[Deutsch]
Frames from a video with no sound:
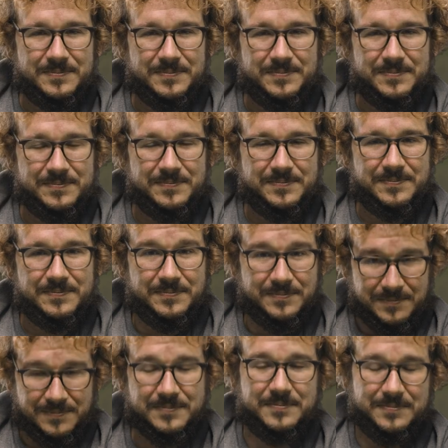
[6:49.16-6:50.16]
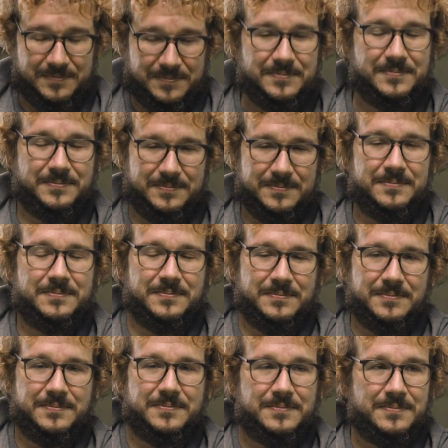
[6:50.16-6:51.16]
ähm, vergütet worden. Und äh,
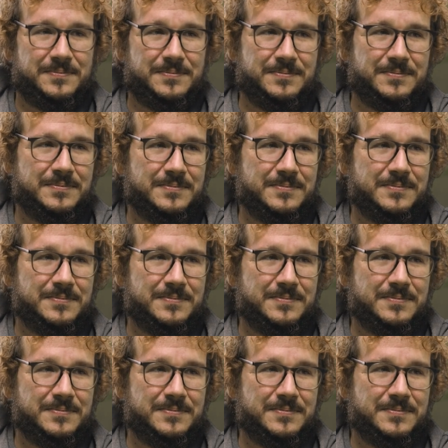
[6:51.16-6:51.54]
insofern